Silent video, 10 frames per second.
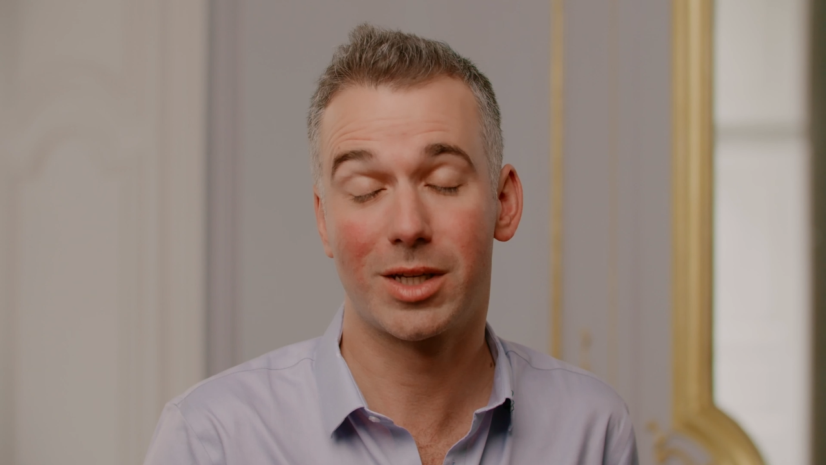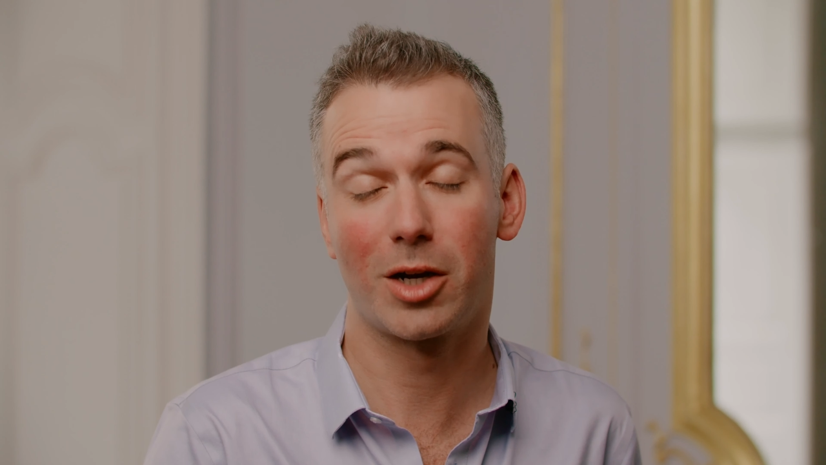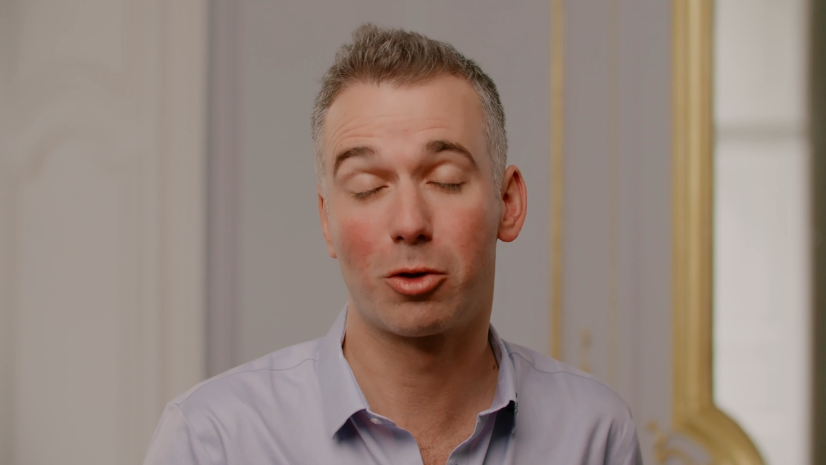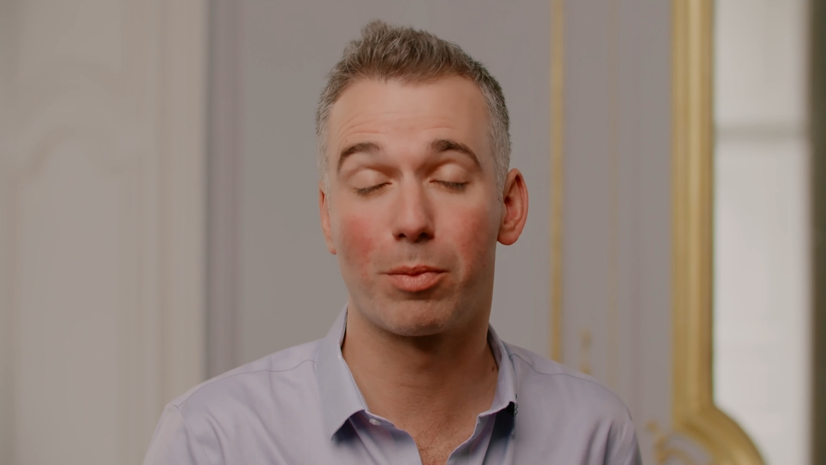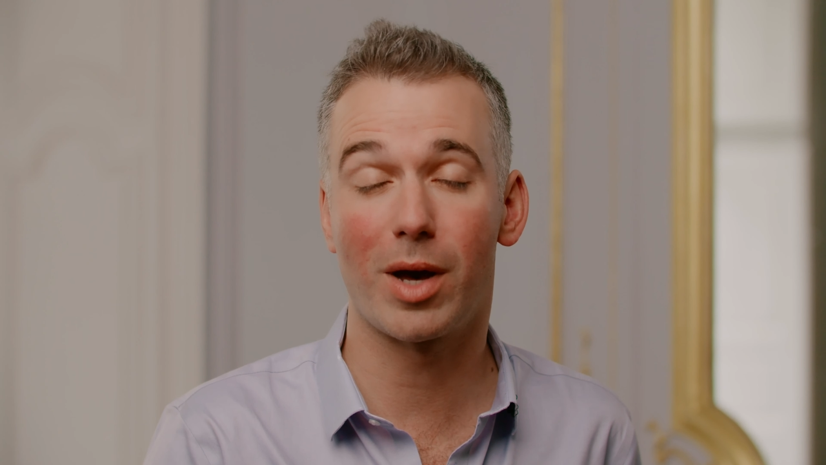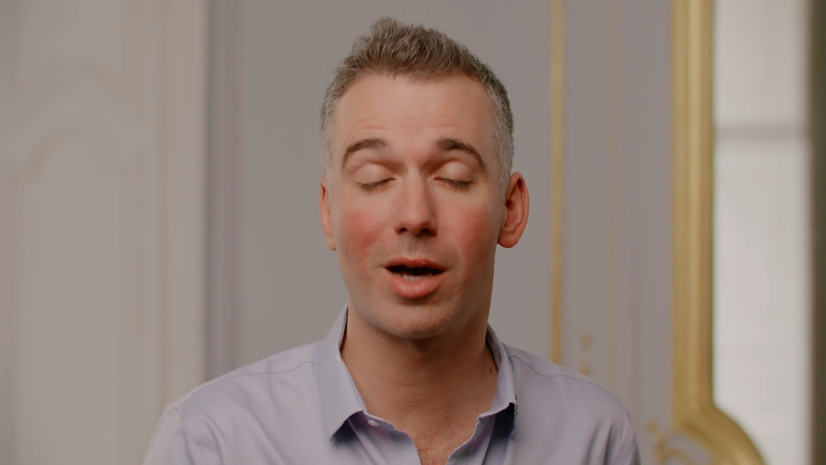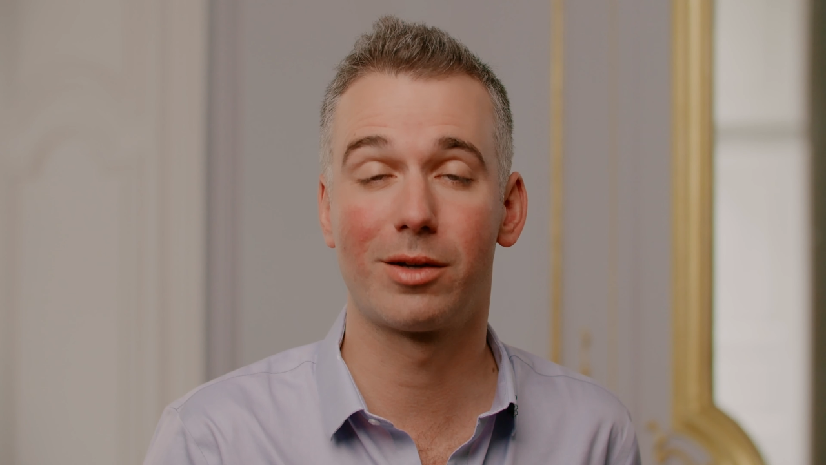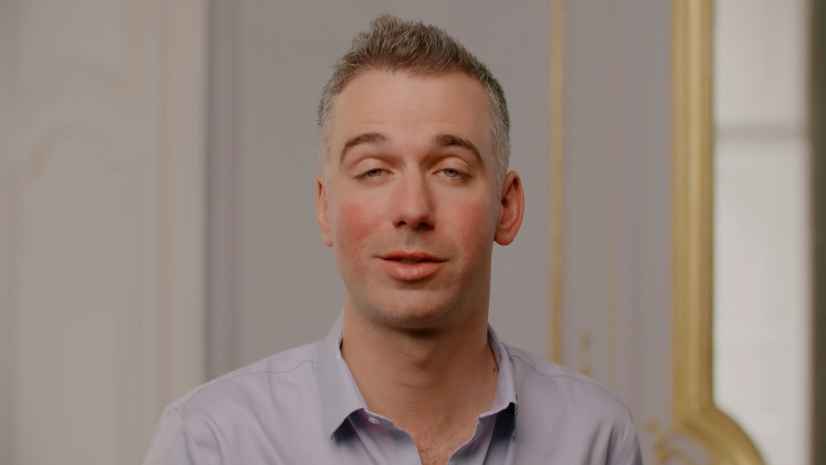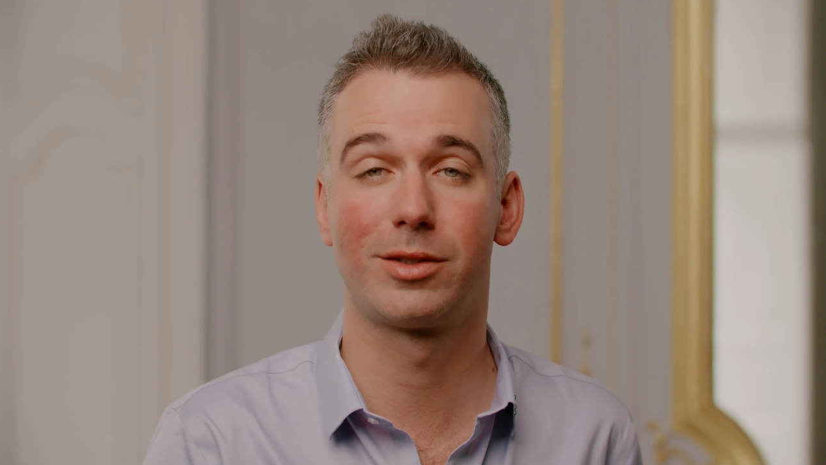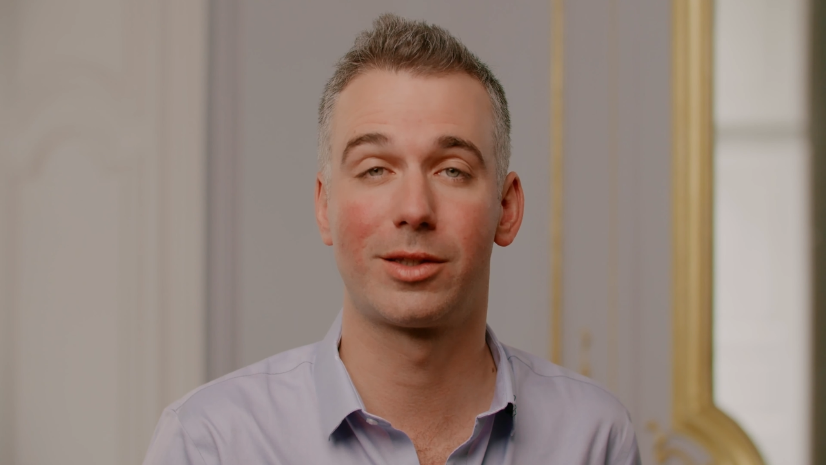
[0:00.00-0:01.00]
Quelque part,
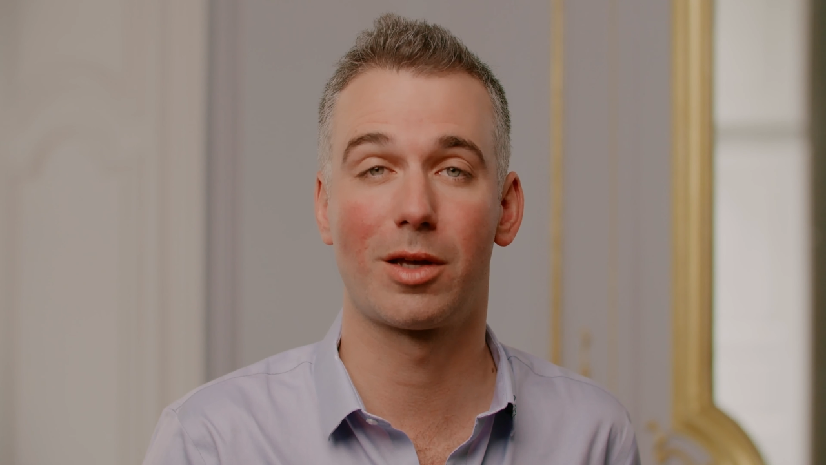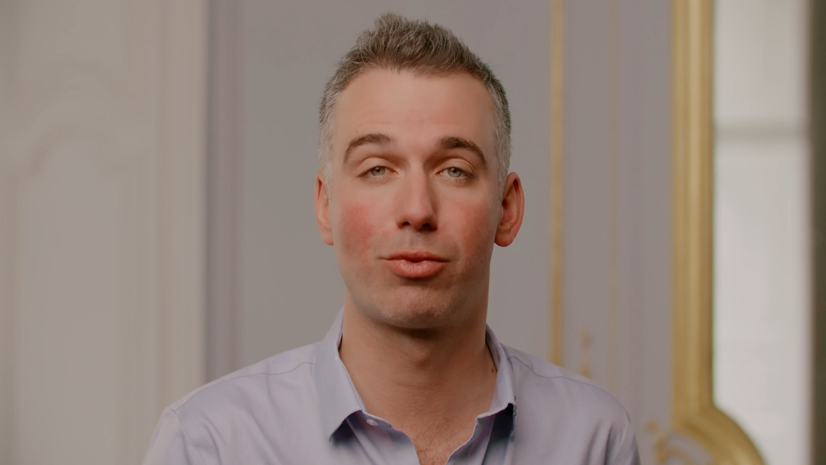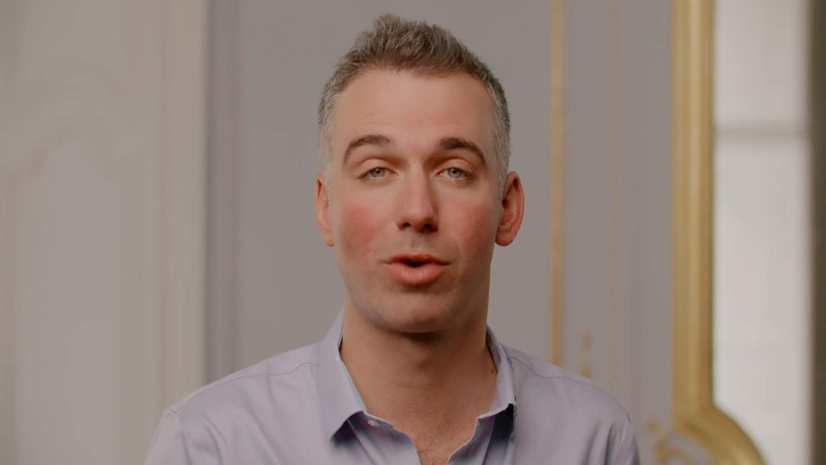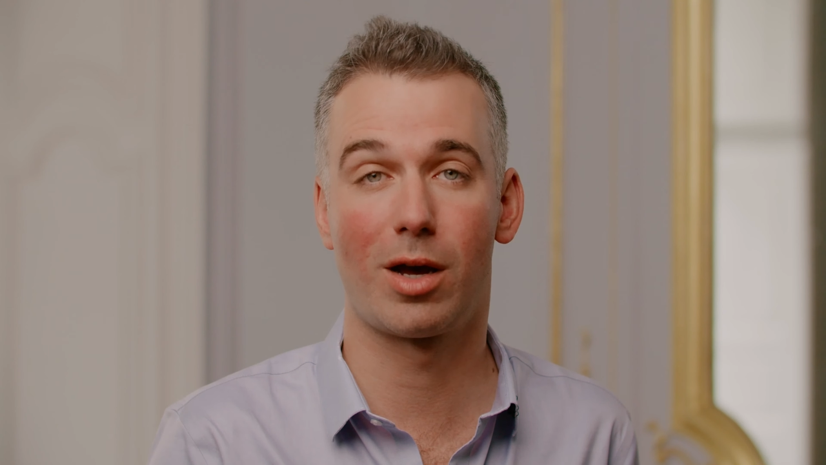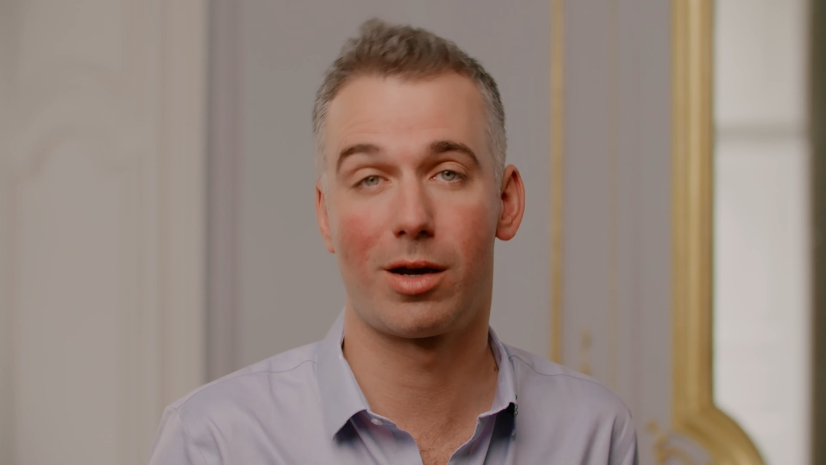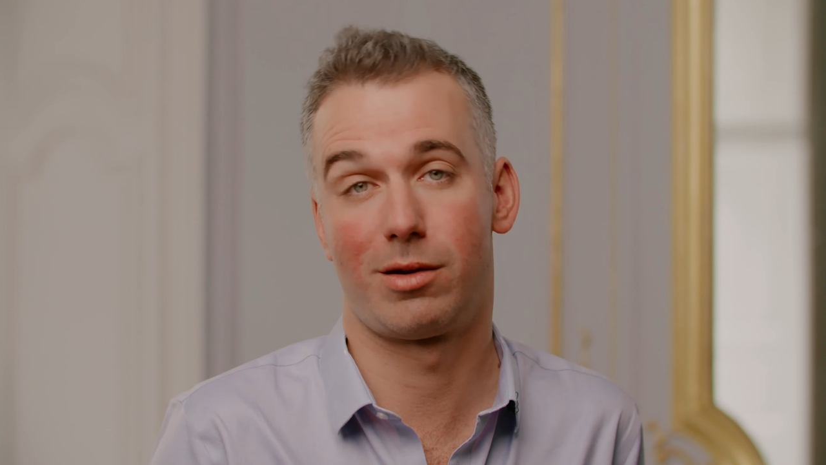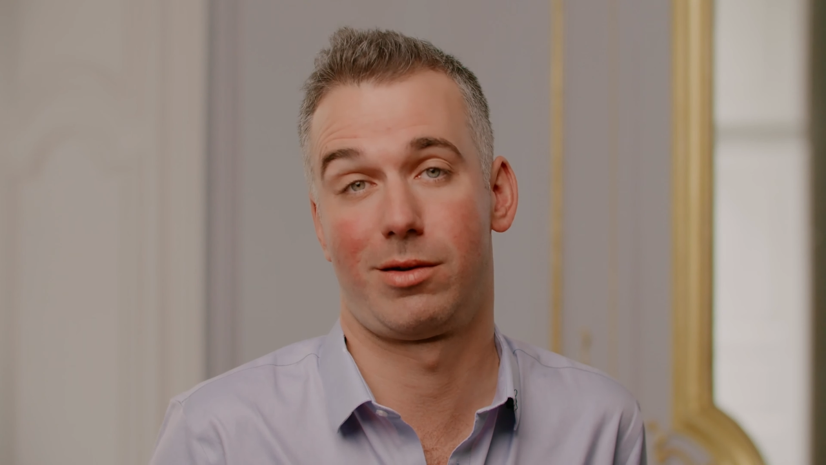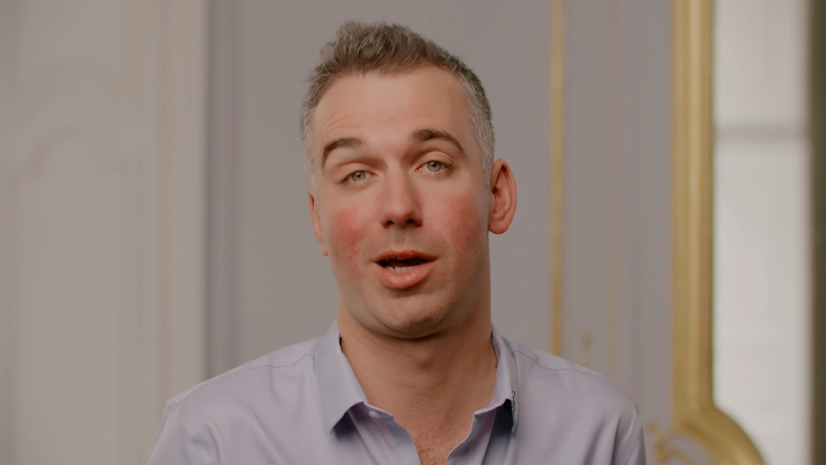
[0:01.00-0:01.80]
c'est un peu la